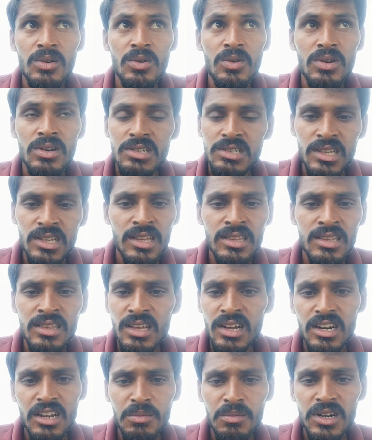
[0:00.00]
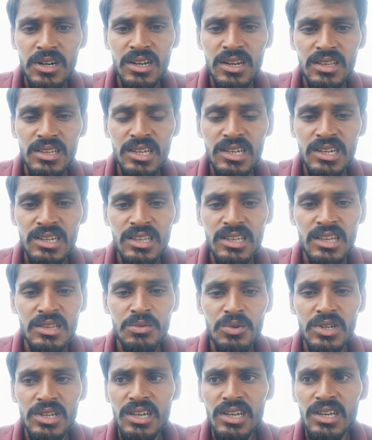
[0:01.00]
వర్షన్ అంతా అడ్డం పడ్డది ఇక
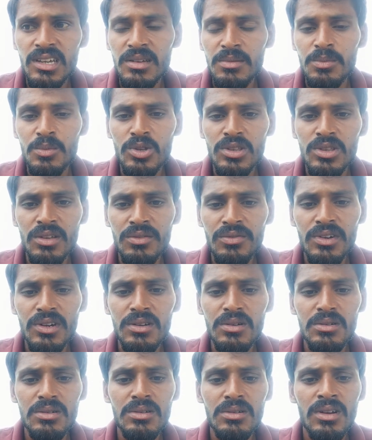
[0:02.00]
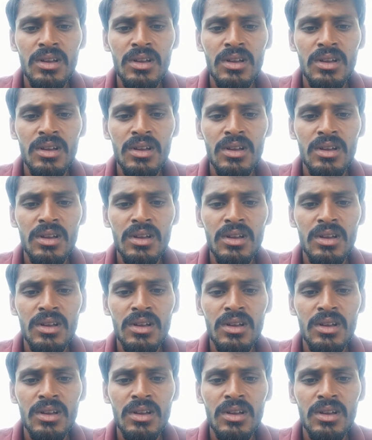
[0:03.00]
దాని పోయి మొత్తం వీడు